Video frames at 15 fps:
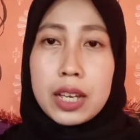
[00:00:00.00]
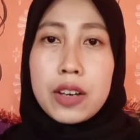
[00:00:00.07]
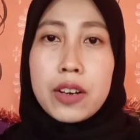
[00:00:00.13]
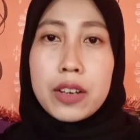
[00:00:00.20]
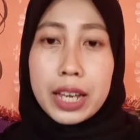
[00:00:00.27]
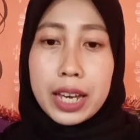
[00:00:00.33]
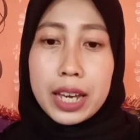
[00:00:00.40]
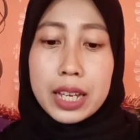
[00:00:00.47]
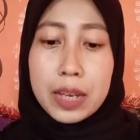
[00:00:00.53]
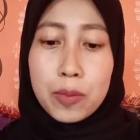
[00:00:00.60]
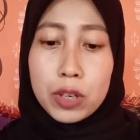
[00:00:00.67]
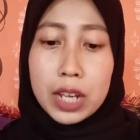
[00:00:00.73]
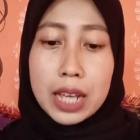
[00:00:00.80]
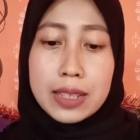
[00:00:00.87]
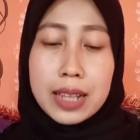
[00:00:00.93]
Oke,
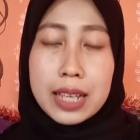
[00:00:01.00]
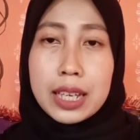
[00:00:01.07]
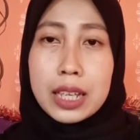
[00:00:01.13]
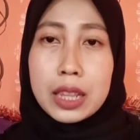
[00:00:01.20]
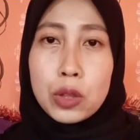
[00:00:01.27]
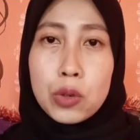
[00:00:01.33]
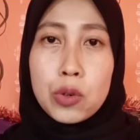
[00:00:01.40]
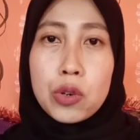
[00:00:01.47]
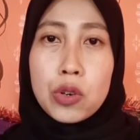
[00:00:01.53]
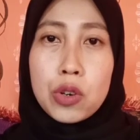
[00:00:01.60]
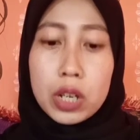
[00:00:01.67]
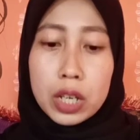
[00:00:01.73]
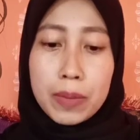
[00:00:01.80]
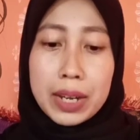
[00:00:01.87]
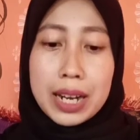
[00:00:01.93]
kemudian selain itu,
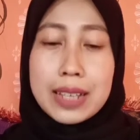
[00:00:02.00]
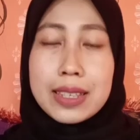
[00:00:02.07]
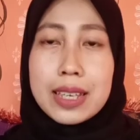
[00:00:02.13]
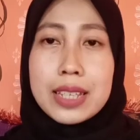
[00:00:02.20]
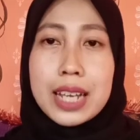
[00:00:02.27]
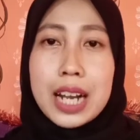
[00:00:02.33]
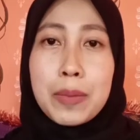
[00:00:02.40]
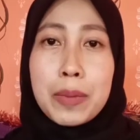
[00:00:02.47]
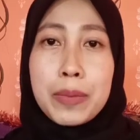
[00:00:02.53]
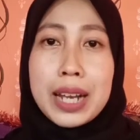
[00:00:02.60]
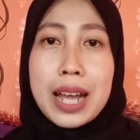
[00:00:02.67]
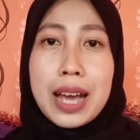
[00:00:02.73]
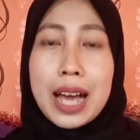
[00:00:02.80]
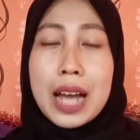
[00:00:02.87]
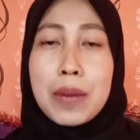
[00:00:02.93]
gimana sih cara
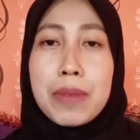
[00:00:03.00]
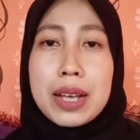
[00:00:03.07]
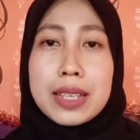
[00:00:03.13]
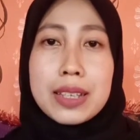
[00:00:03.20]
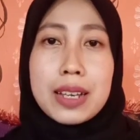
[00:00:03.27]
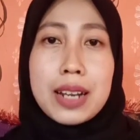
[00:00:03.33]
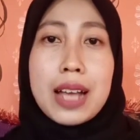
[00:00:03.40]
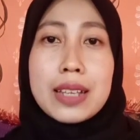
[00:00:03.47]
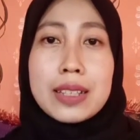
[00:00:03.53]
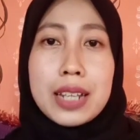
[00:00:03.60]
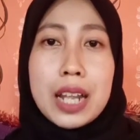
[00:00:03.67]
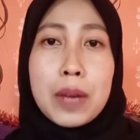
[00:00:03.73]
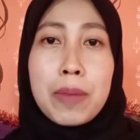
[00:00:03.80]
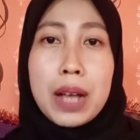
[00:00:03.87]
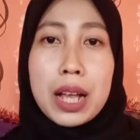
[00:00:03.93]
membedakan masker asli
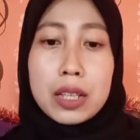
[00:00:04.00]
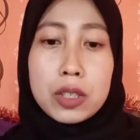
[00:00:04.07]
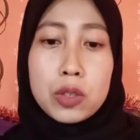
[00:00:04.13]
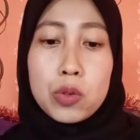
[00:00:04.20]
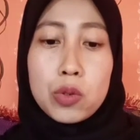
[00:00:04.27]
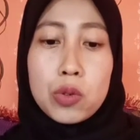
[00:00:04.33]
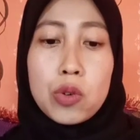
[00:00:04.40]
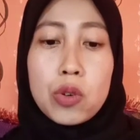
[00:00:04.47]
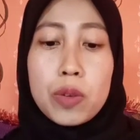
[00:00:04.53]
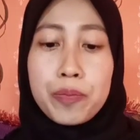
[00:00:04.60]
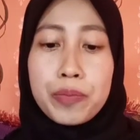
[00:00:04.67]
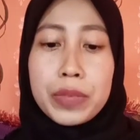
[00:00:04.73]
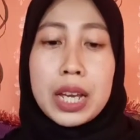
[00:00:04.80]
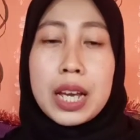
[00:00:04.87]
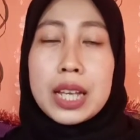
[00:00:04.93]
dan palsu?
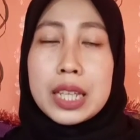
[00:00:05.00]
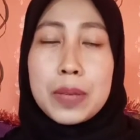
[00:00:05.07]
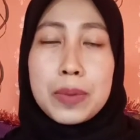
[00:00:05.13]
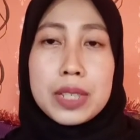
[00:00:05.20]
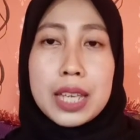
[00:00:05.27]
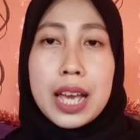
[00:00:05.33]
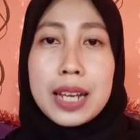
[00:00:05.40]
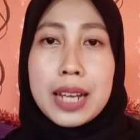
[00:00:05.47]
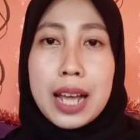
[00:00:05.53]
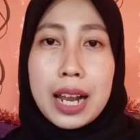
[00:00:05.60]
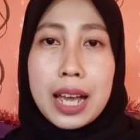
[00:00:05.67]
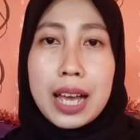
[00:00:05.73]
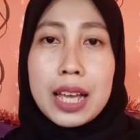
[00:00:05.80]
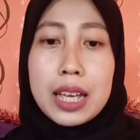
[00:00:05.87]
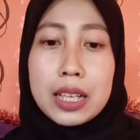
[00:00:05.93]
Tipsnya
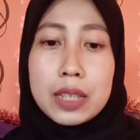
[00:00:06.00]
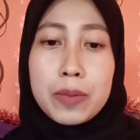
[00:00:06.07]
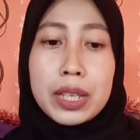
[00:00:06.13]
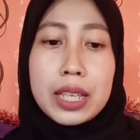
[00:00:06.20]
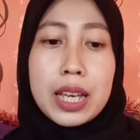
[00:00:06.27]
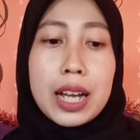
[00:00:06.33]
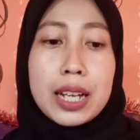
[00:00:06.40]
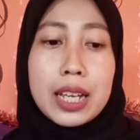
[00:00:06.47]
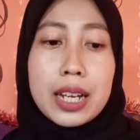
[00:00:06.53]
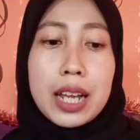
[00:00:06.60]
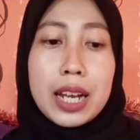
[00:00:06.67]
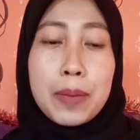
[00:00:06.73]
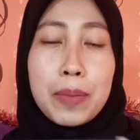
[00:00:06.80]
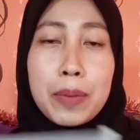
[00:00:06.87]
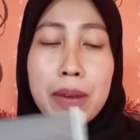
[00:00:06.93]
adalah sebaiknya kalian
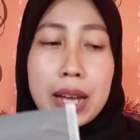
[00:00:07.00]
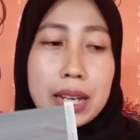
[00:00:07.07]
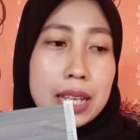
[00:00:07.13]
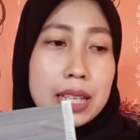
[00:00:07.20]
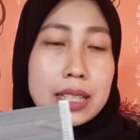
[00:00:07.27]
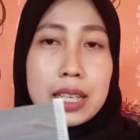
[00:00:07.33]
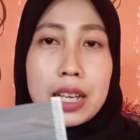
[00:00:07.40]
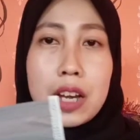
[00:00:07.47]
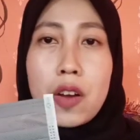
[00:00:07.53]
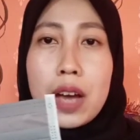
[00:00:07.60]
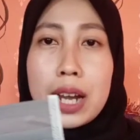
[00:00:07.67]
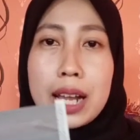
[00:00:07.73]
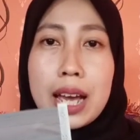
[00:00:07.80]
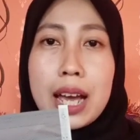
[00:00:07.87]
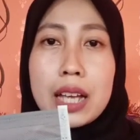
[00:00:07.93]
ada pembanding sih kalau
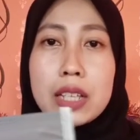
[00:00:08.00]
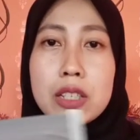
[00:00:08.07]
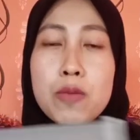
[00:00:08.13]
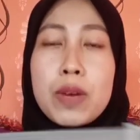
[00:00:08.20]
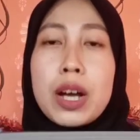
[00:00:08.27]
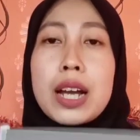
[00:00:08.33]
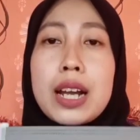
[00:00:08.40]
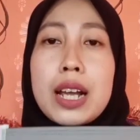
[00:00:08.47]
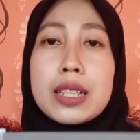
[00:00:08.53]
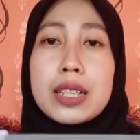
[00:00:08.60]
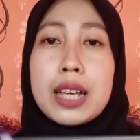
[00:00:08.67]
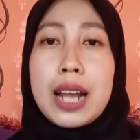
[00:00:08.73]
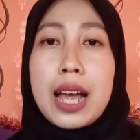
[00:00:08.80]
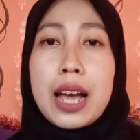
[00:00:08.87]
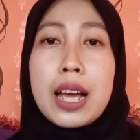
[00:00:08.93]
ada. Cuma karena
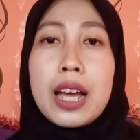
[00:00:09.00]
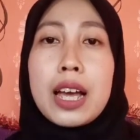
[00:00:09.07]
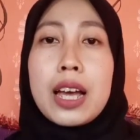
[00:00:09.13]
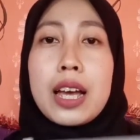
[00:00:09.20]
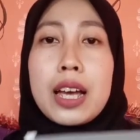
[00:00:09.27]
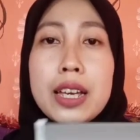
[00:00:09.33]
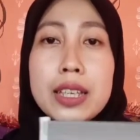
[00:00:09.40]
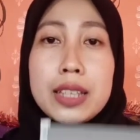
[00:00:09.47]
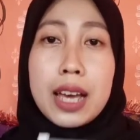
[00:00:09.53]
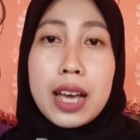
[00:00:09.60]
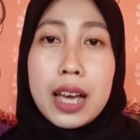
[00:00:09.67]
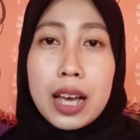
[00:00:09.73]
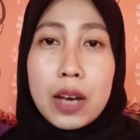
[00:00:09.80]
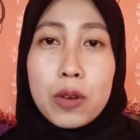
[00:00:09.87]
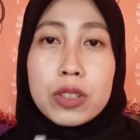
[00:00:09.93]
sekarang
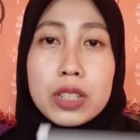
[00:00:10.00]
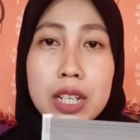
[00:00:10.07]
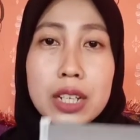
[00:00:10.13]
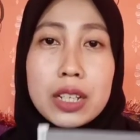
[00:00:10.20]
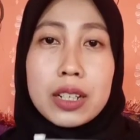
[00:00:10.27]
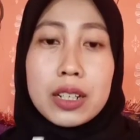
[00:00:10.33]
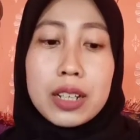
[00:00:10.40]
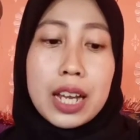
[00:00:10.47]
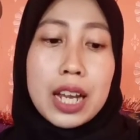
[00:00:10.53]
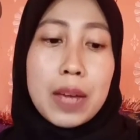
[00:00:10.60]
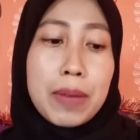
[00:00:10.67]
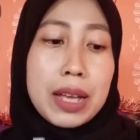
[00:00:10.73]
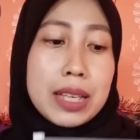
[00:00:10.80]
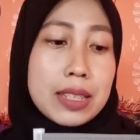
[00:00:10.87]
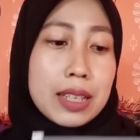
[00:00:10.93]
ya urgent nggak
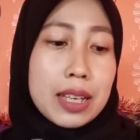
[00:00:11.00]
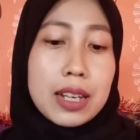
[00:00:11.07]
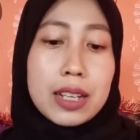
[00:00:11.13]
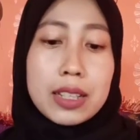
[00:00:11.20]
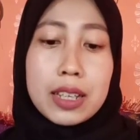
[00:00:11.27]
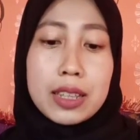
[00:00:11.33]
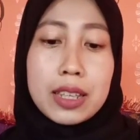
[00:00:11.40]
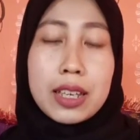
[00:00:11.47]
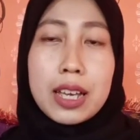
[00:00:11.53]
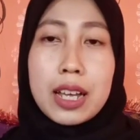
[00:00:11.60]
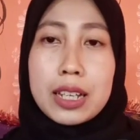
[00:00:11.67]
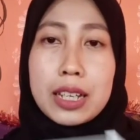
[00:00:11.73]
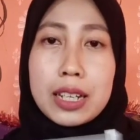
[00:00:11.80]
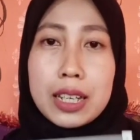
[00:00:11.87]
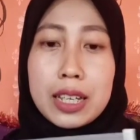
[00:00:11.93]
ada masker, jadi
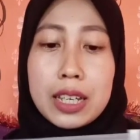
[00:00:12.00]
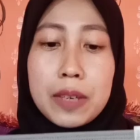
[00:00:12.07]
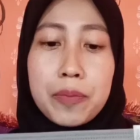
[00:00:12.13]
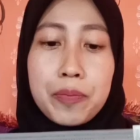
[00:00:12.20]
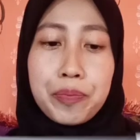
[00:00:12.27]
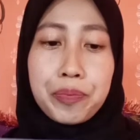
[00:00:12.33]
tinggal ini